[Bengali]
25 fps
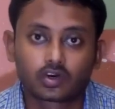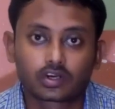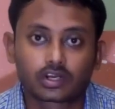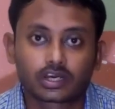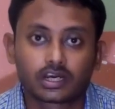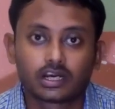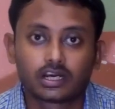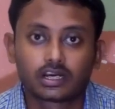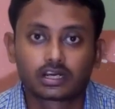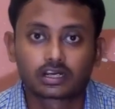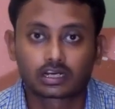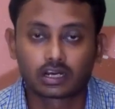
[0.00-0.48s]

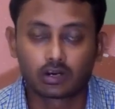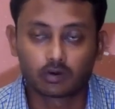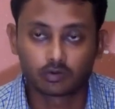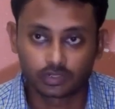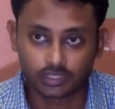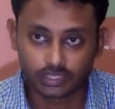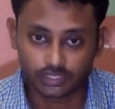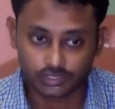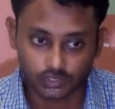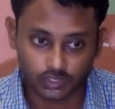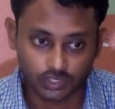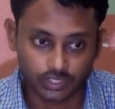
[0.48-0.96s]
করা
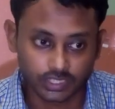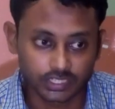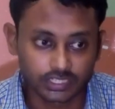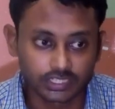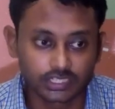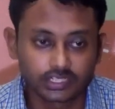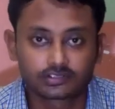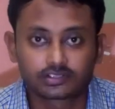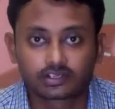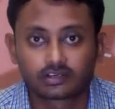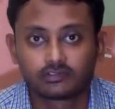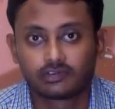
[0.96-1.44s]
কাউকে সঙ্গে
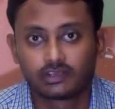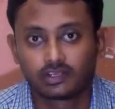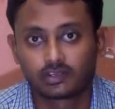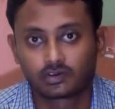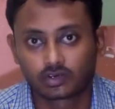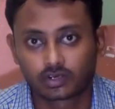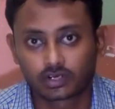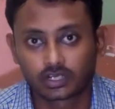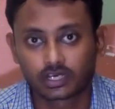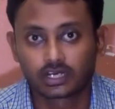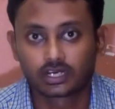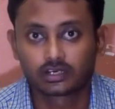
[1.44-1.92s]
নিয়ে ট্রাভেল
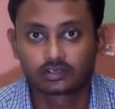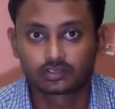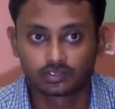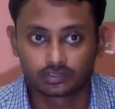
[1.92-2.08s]
করা